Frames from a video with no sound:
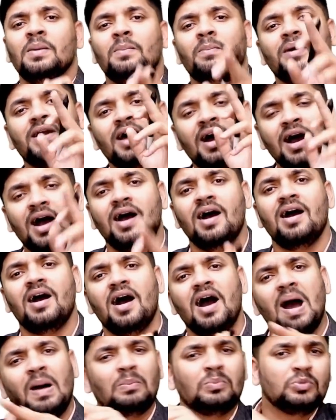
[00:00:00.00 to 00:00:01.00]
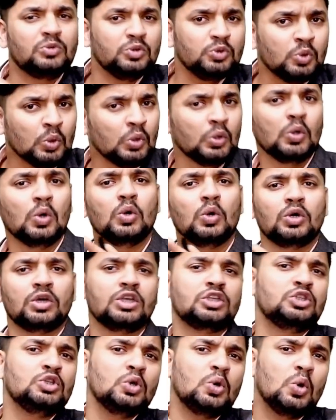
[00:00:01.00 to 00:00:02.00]
बट हाँ आप ढूंढो
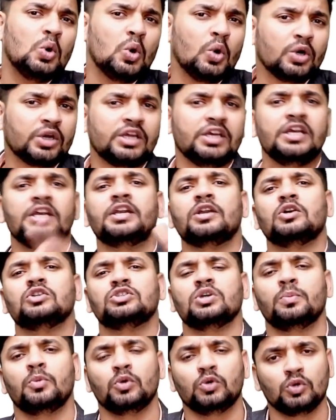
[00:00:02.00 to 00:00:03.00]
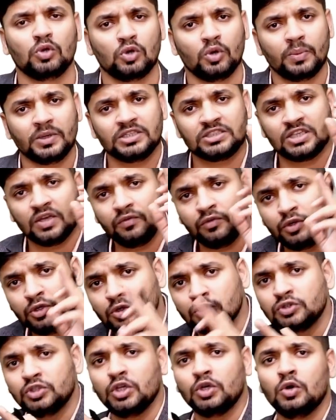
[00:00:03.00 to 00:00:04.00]
किसी और क्रिएटर का सपोर्ट करो पर इसके
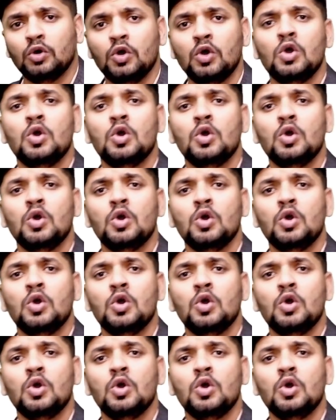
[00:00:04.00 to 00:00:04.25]
वीडियोस देखो